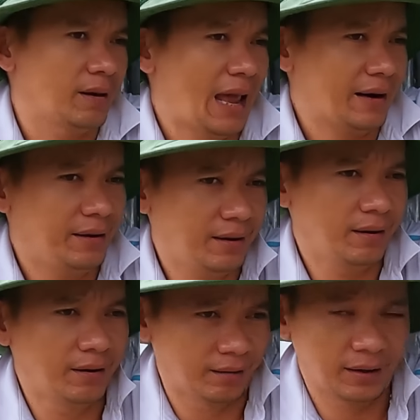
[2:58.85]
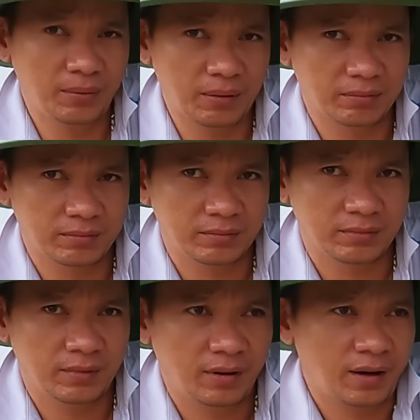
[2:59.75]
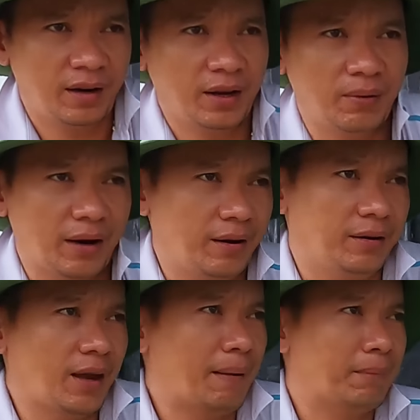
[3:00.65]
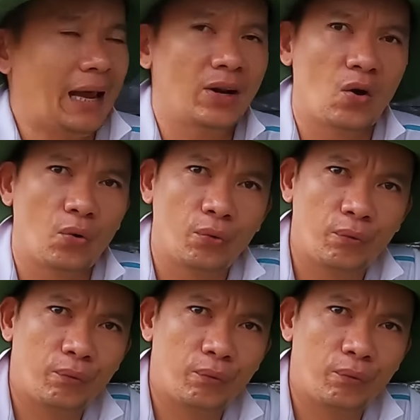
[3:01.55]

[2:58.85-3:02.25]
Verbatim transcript: Đang đi trên đường á đúng không? Ừ. Cái nó kêu anh ơi cho em thay đồ.